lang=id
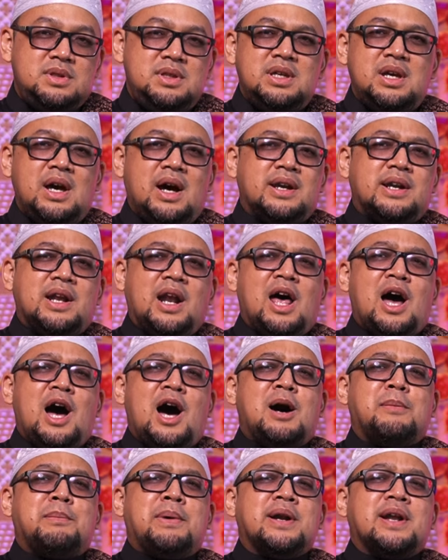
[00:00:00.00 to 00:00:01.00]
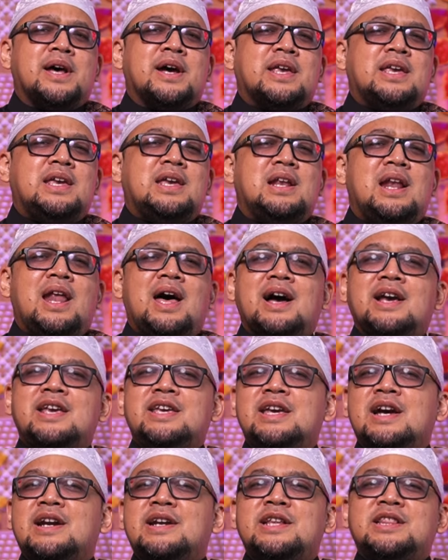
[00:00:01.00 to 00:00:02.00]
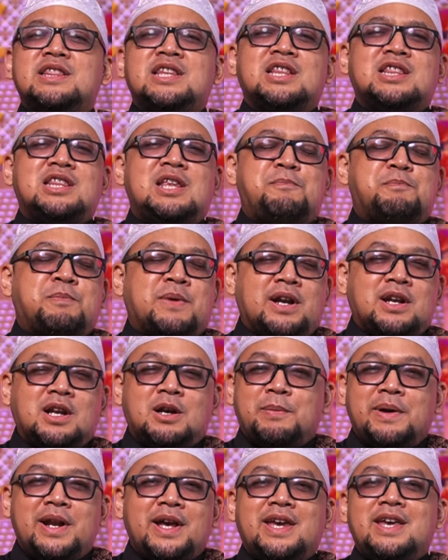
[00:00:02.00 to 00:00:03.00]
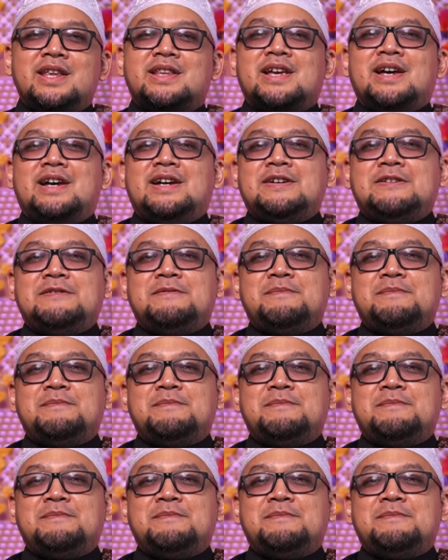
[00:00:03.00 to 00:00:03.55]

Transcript: Ia adalah amanah ilahi yang dititipkan kepada kita.